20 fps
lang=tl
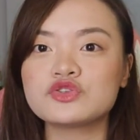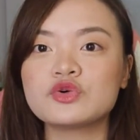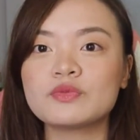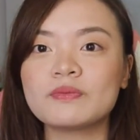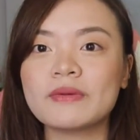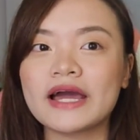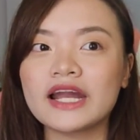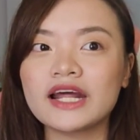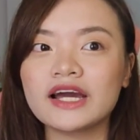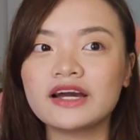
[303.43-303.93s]
So,
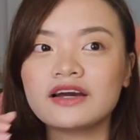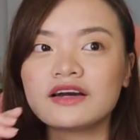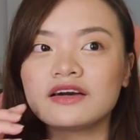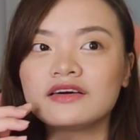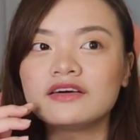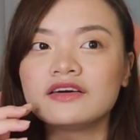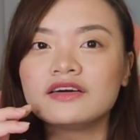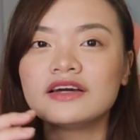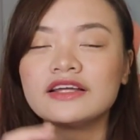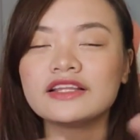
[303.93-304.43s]

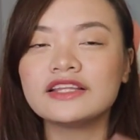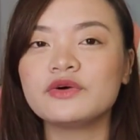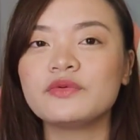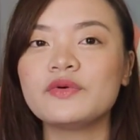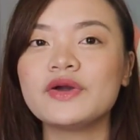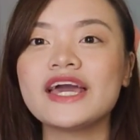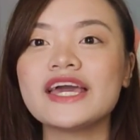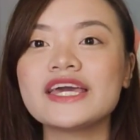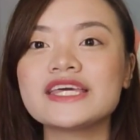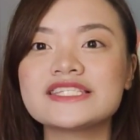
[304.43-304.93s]
parang, the
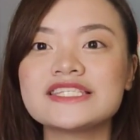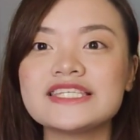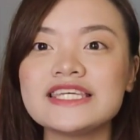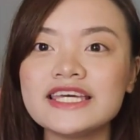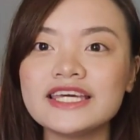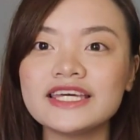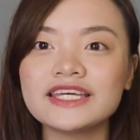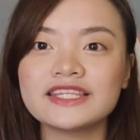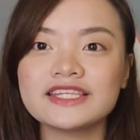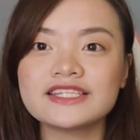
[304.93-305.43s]
way I
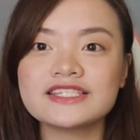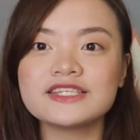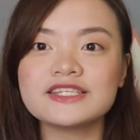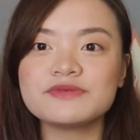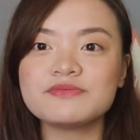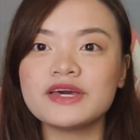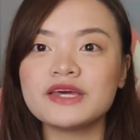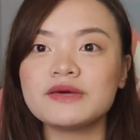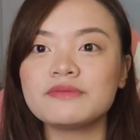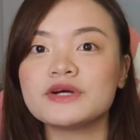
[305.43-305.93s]
see it is,
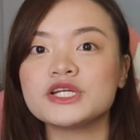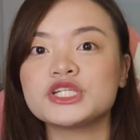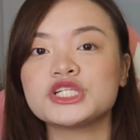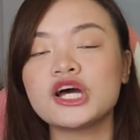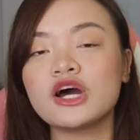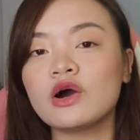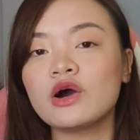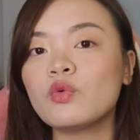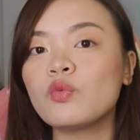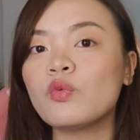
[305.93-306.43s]
iba-iba
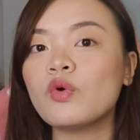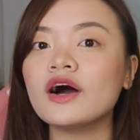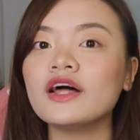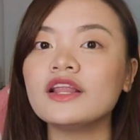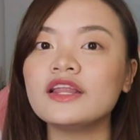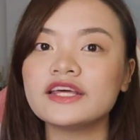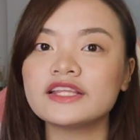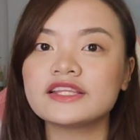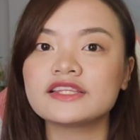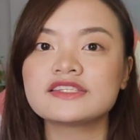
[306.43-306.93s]
siyang
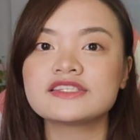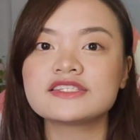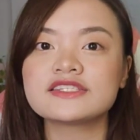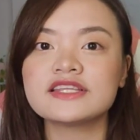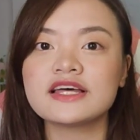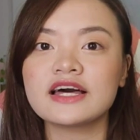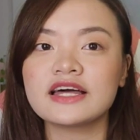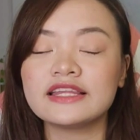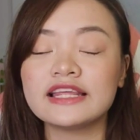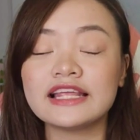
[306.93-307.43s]

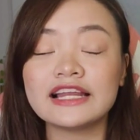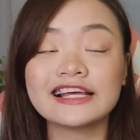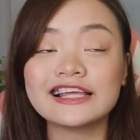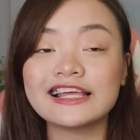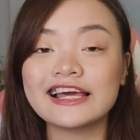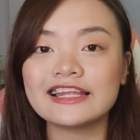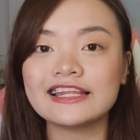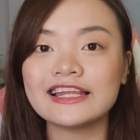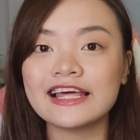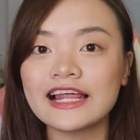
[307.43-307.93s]
wallets na
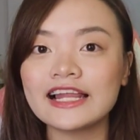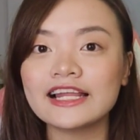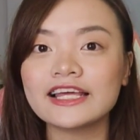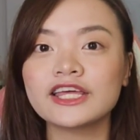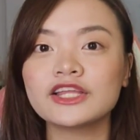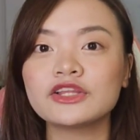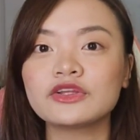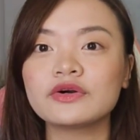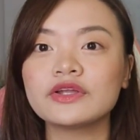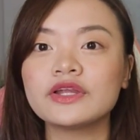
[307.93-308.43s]
nilagyan,
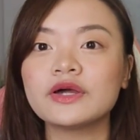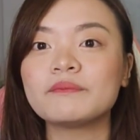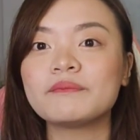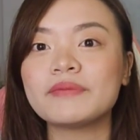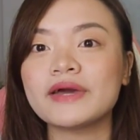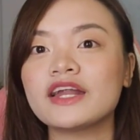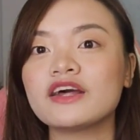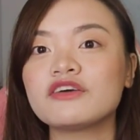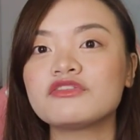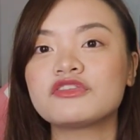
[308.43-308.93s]
nalalagyan ko ng
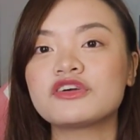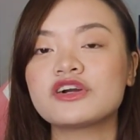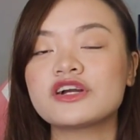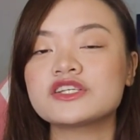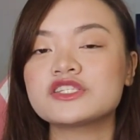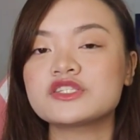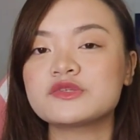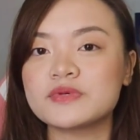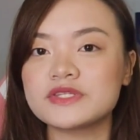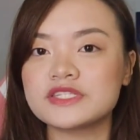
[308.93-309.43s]
pera for
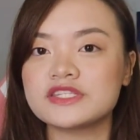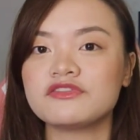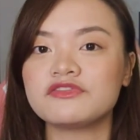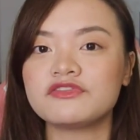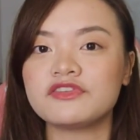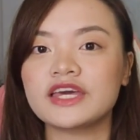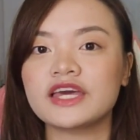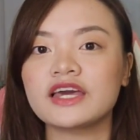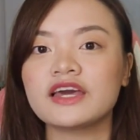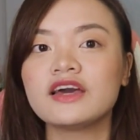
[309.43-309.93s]
a
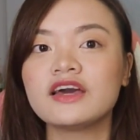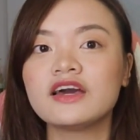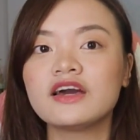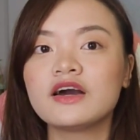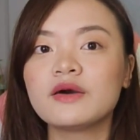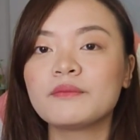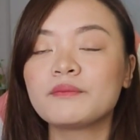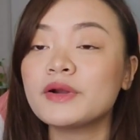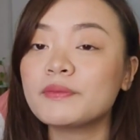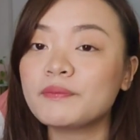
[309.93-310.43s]
specific
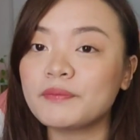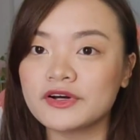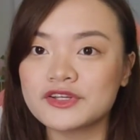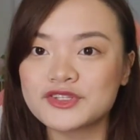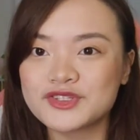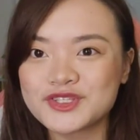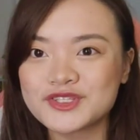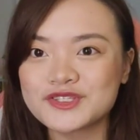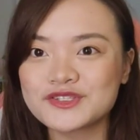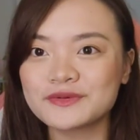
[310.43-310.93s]

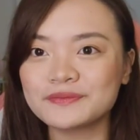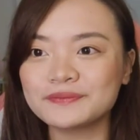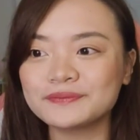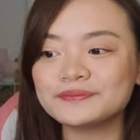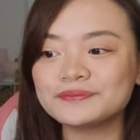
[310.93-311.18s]
purpose.